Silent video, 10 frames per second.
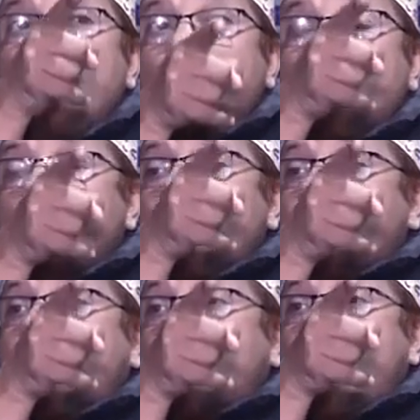উপযোগী
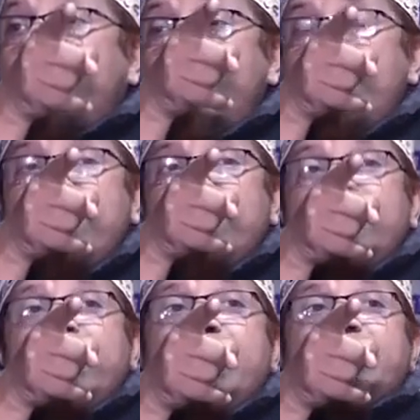শিক্ষা
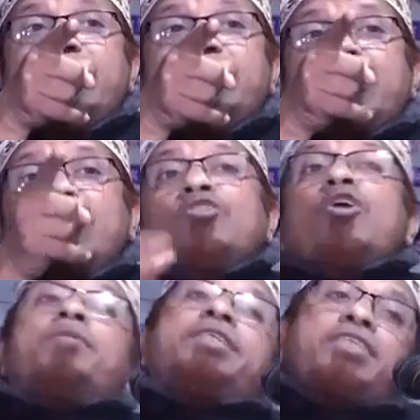এটাই ছিল
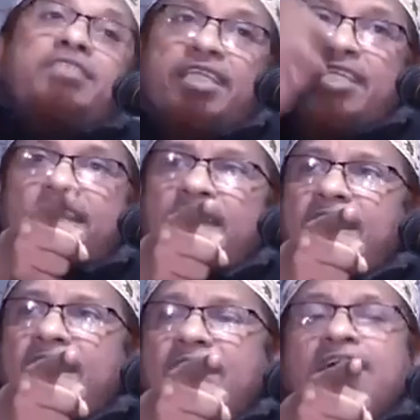নবীজির শিক্ষা